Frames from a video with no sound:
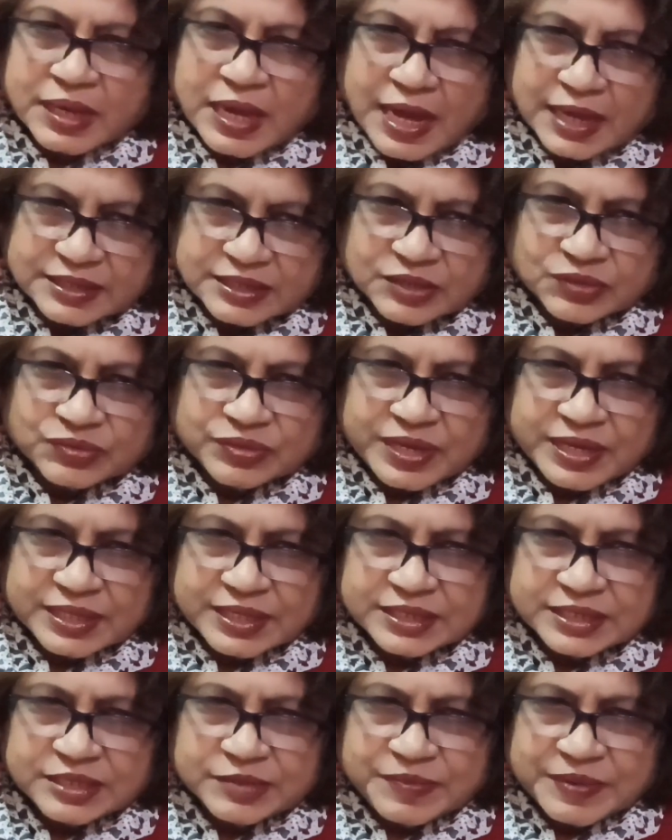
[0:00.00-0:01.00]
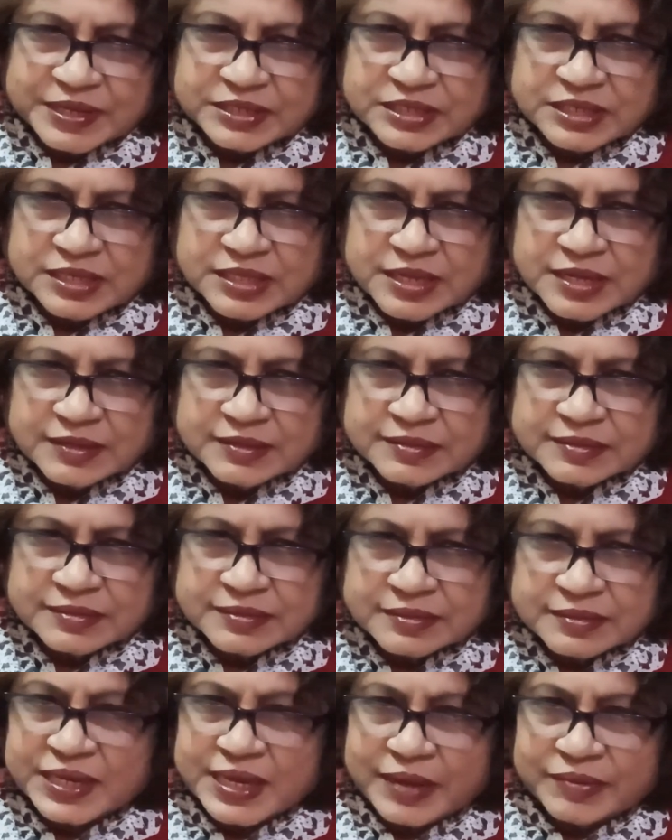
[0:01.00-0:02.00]
কাজে কোনো এনার্জি পাচ্ছি না
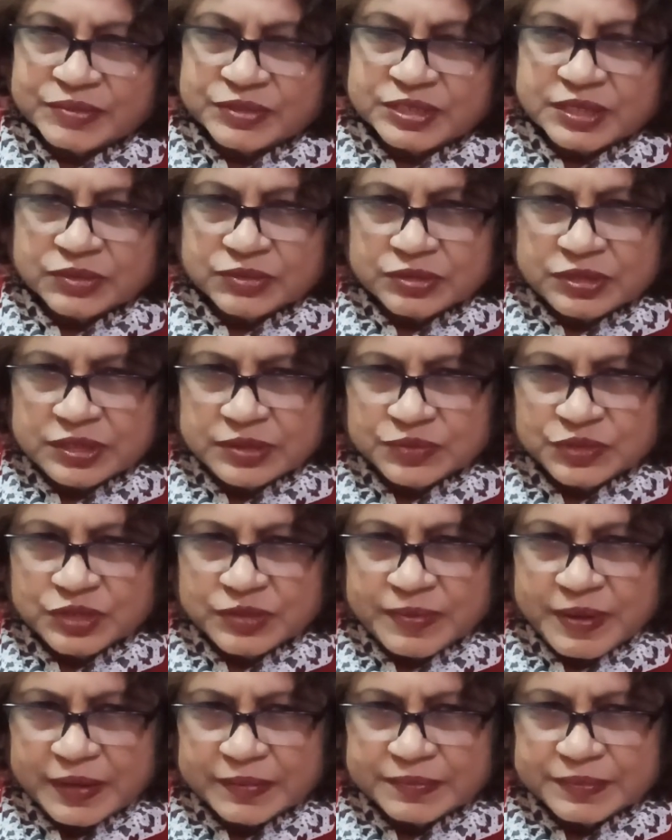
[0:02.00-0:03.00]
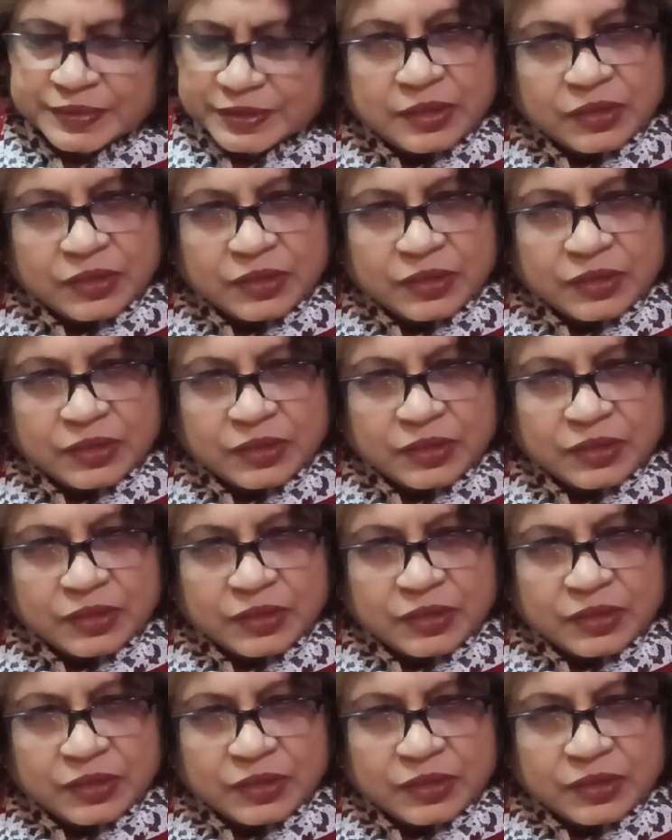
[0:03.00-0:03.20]
কেমন যেন ঝিমুনি ভাব